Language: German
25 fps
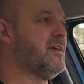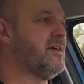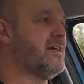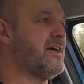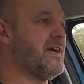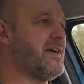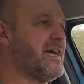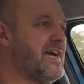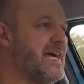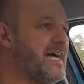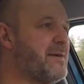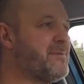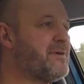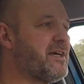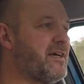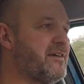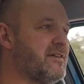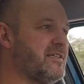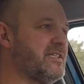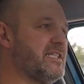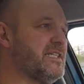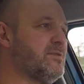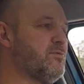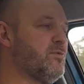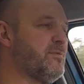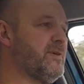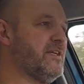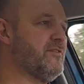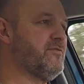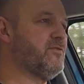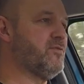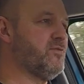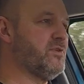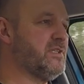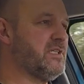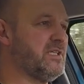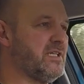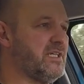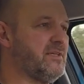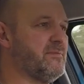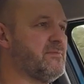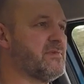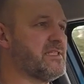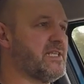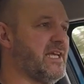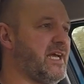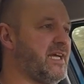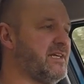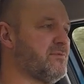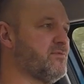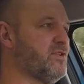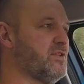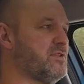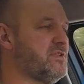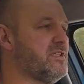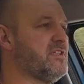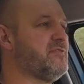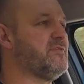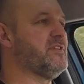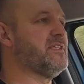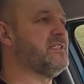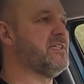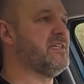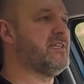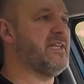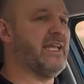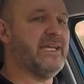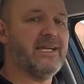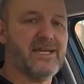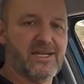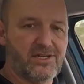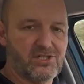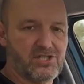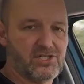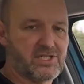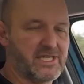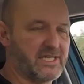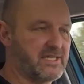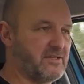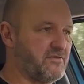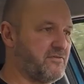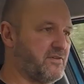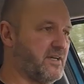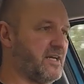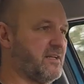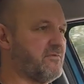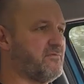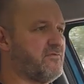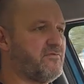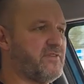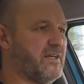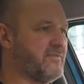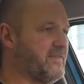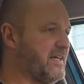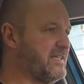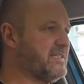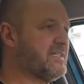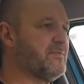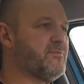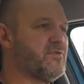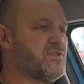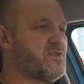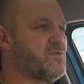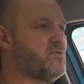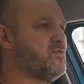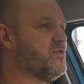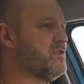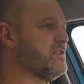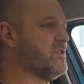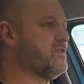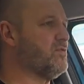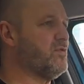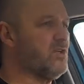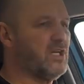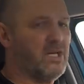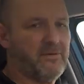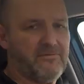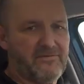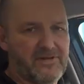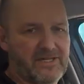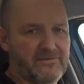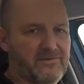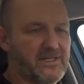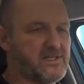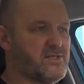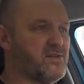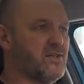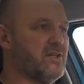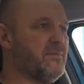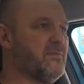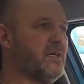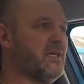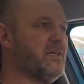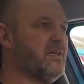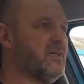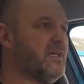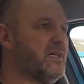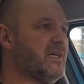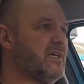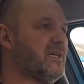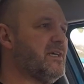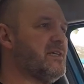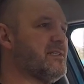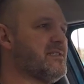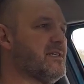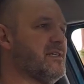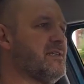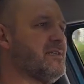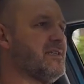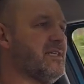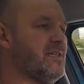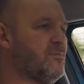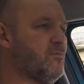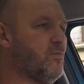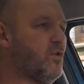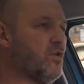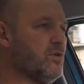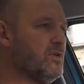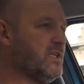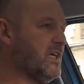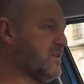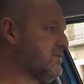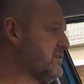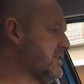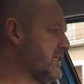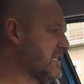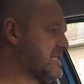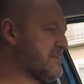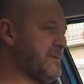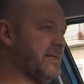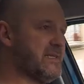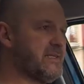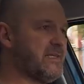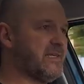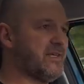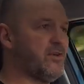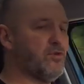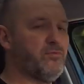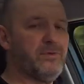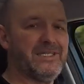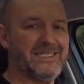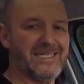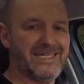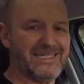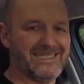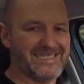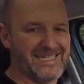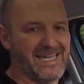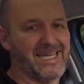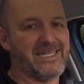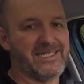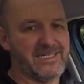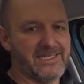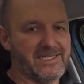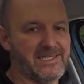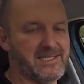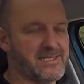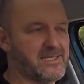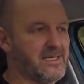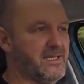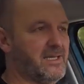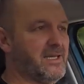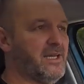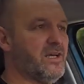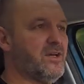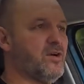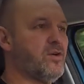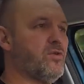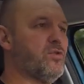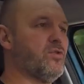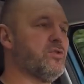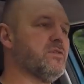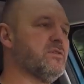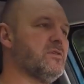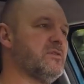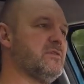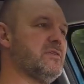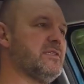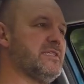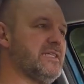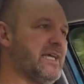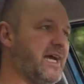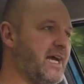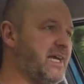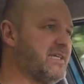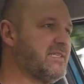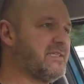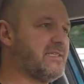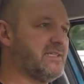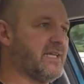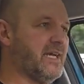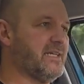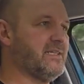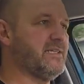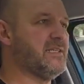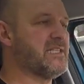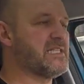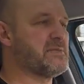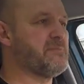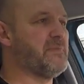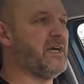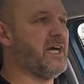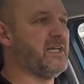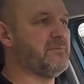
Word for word: Aber in dem Moment, wo ich eben sagen möchte, ich will eine längere Strecke fahren, Verwandte besuchen, in Urlaub fahren, was auch immer, sind eben 100, 120 Kilometer gar nichts. Und ja, ich kann den Smart